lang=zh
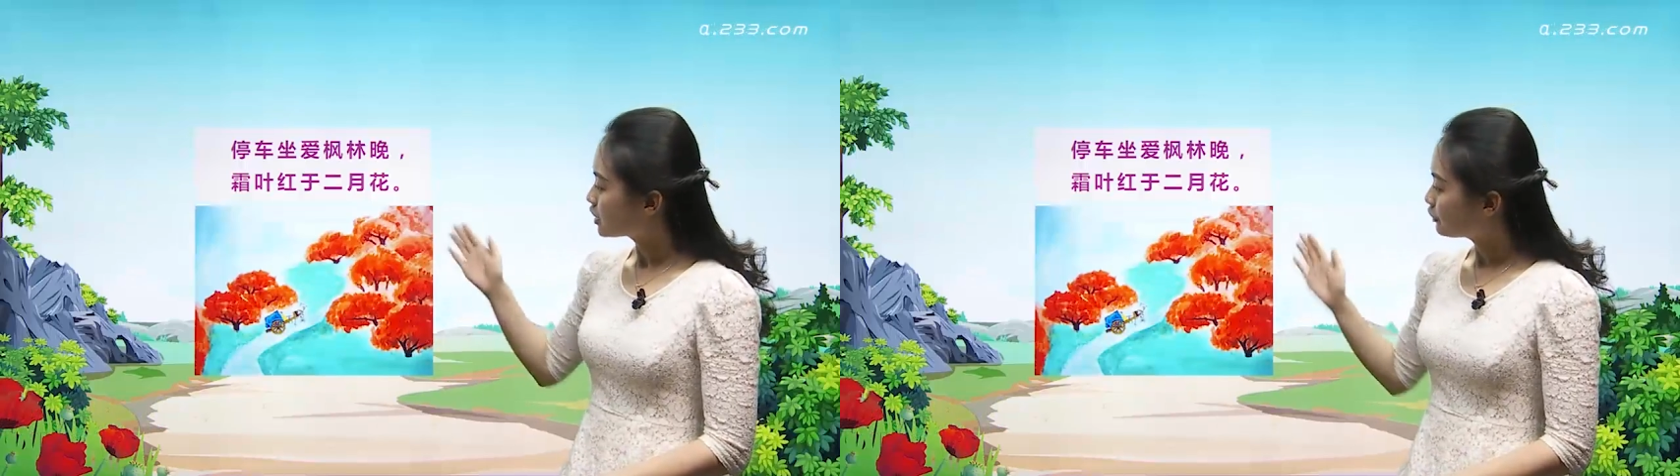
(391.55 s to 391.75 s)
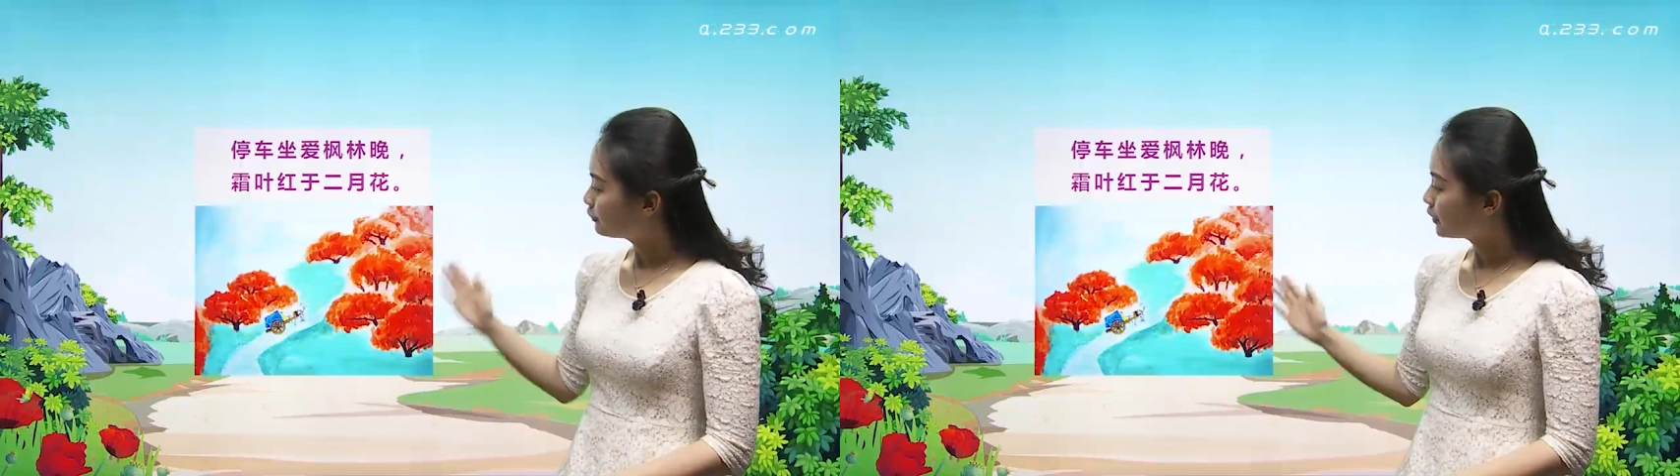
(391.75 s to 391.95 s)

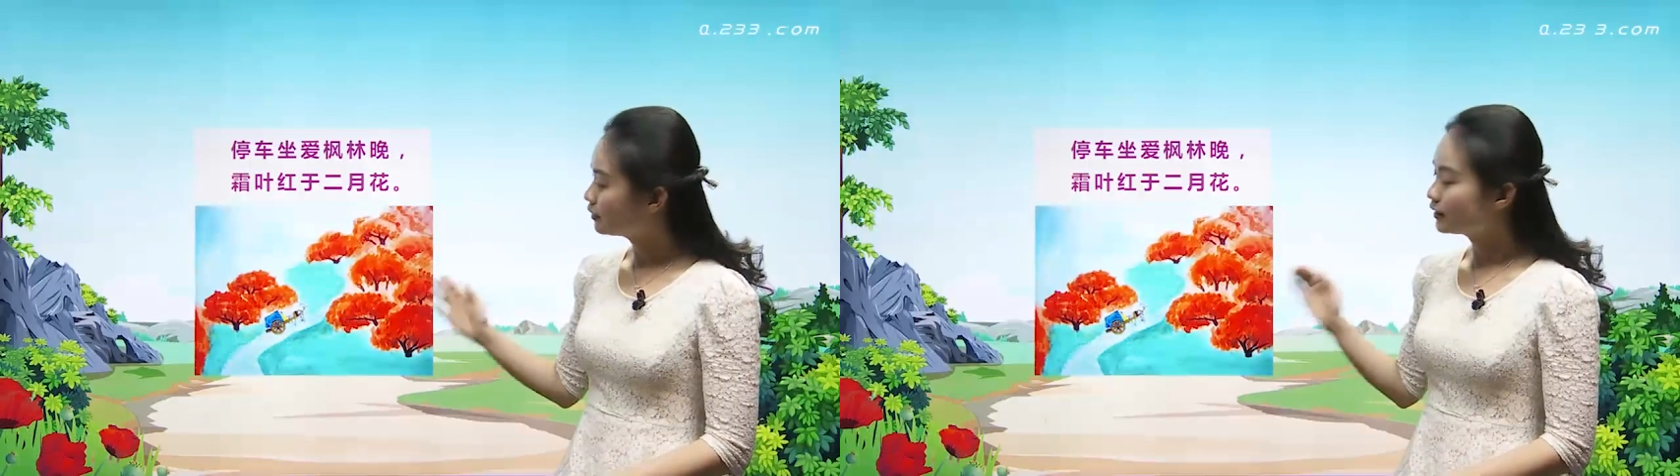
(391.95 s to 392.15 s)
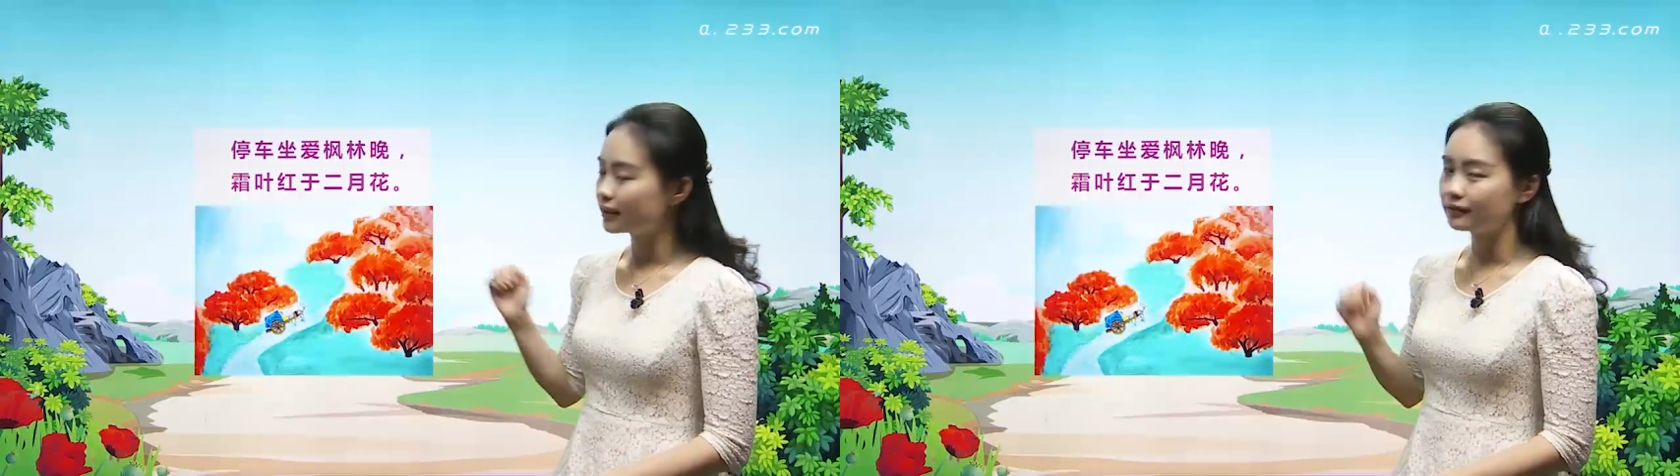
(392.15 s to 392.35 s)
这
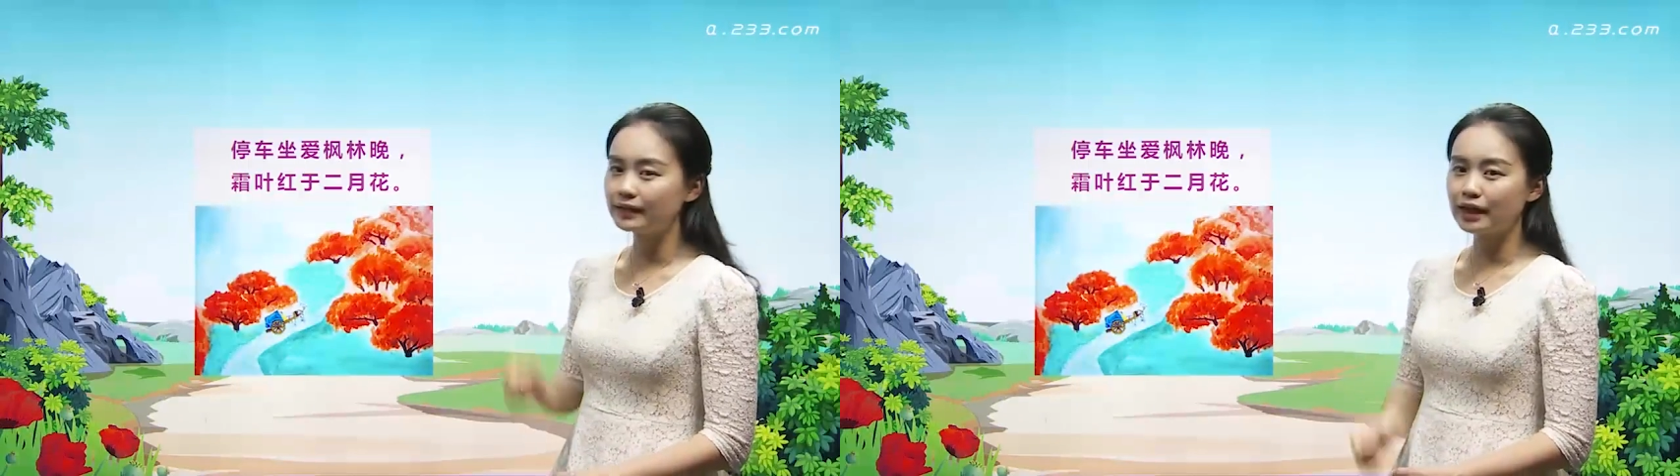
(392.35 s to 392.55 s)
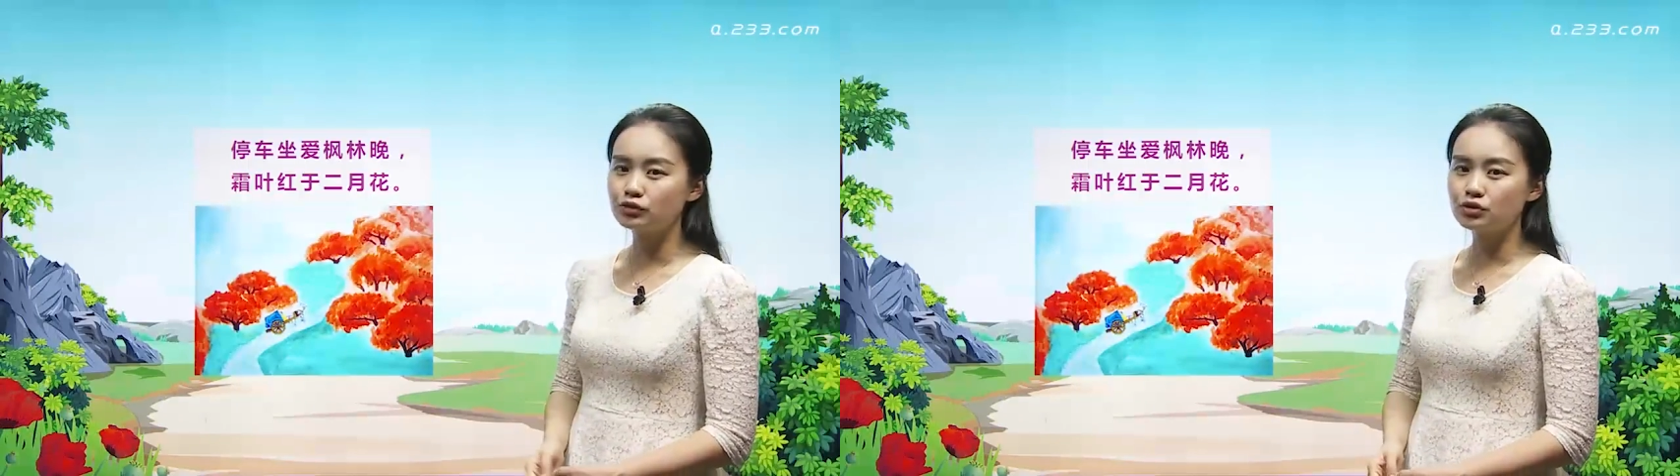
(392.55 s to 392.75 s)
枫
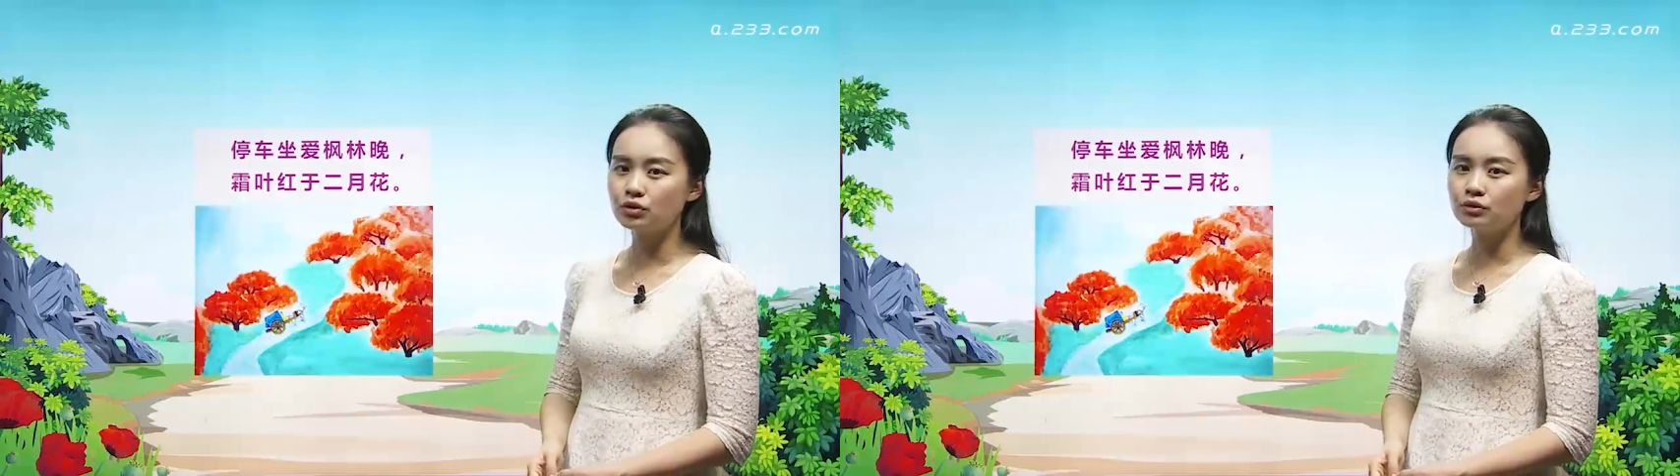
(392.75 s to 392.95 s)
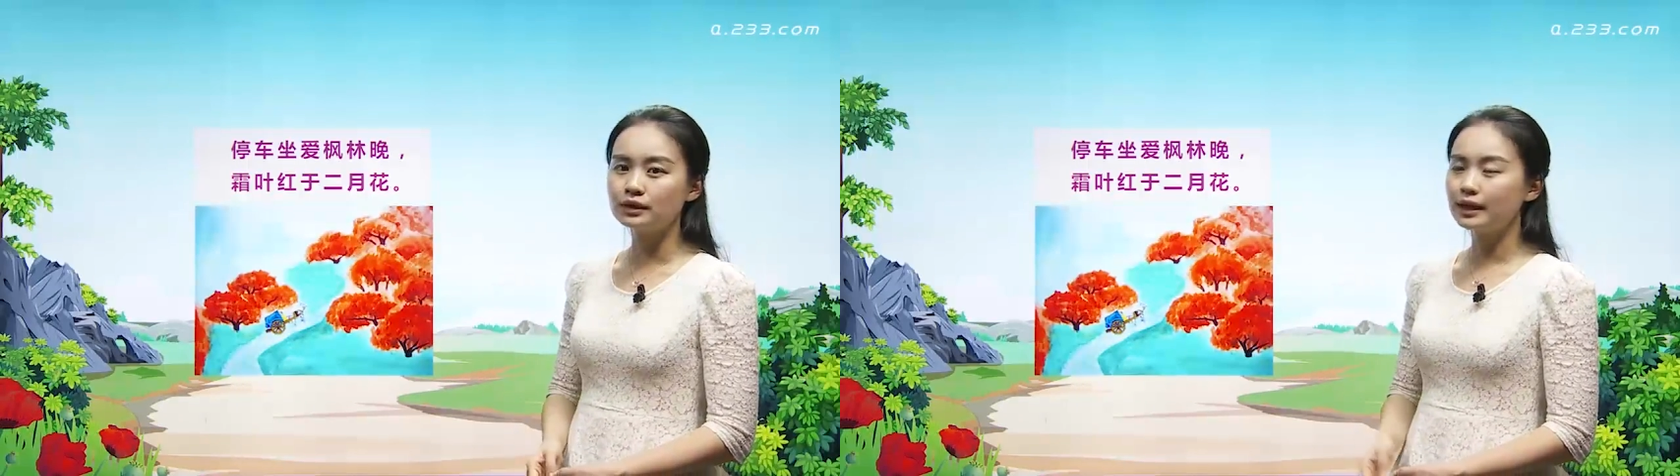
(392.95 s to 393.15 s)
林当
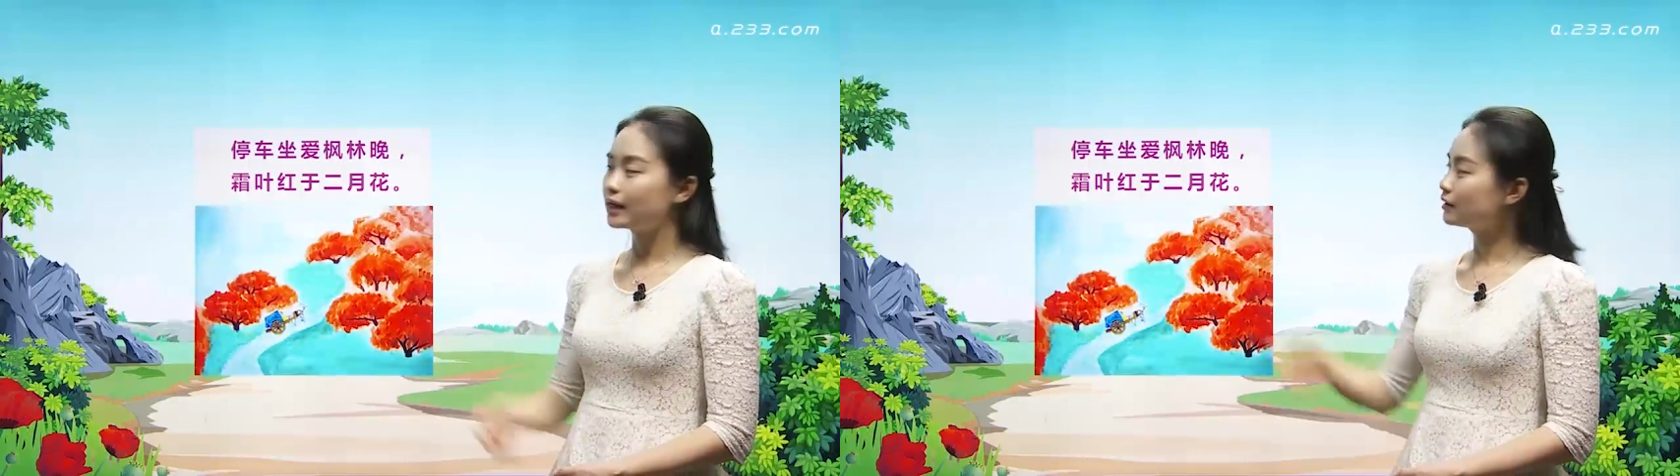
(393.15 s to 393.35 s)
中，